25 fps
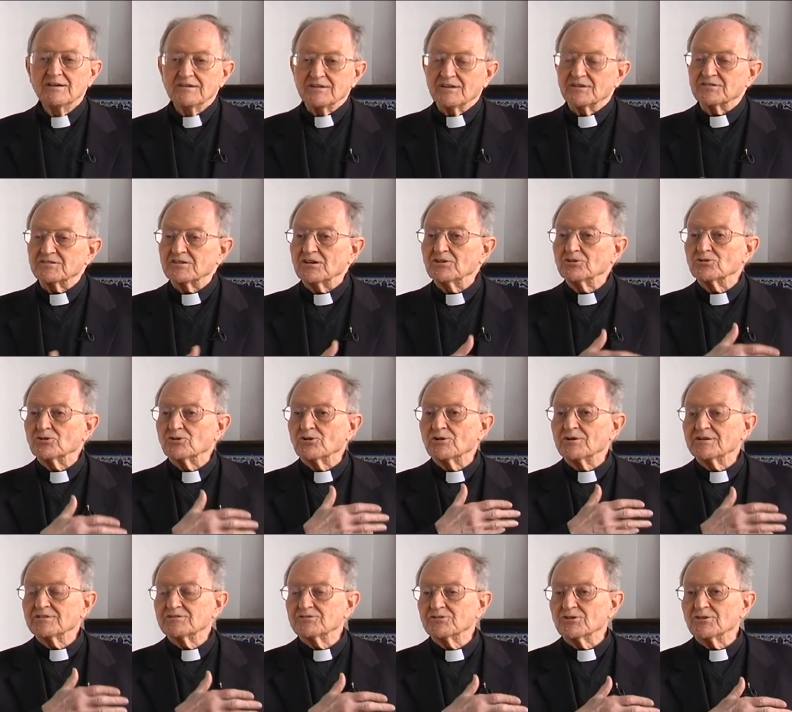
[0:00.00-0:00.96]
Y así he ido
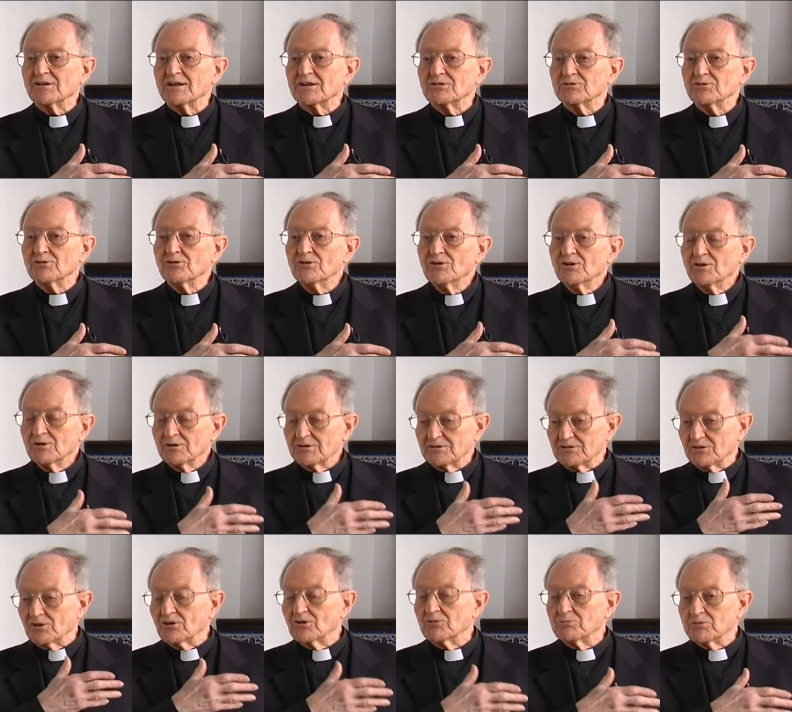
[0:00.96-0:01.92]
coleccionando, y
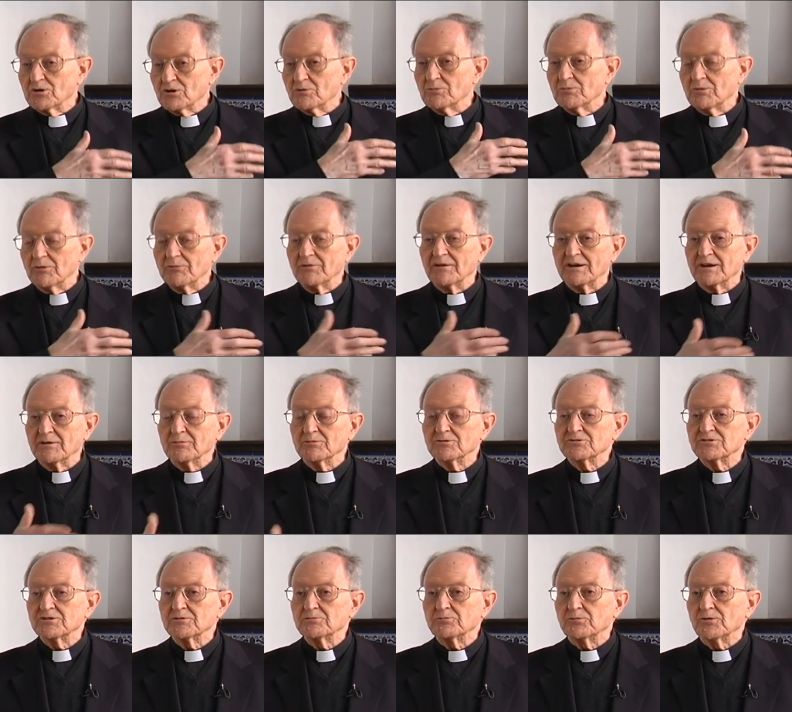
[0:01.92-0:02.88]
digo, como
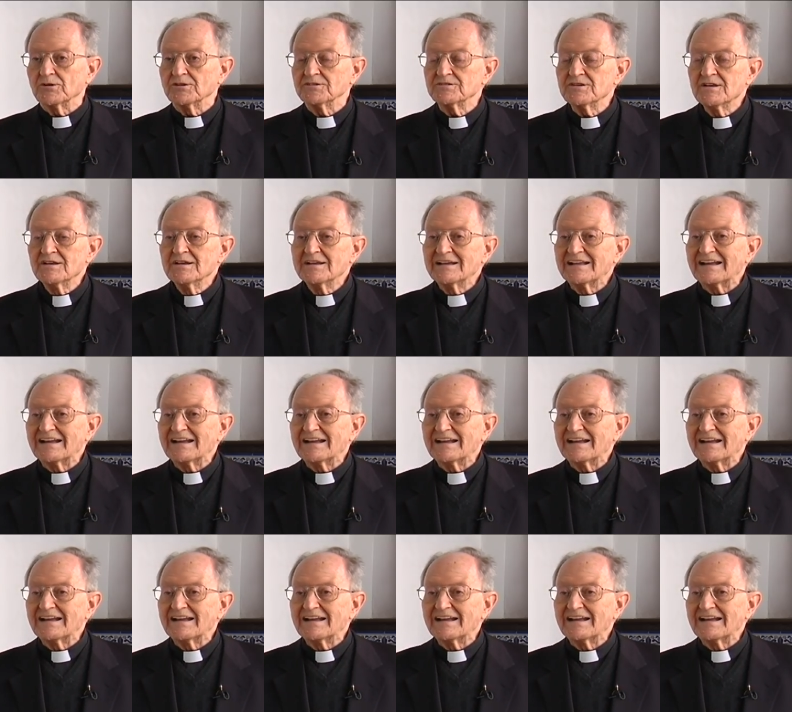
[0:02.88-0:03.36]
veremos después,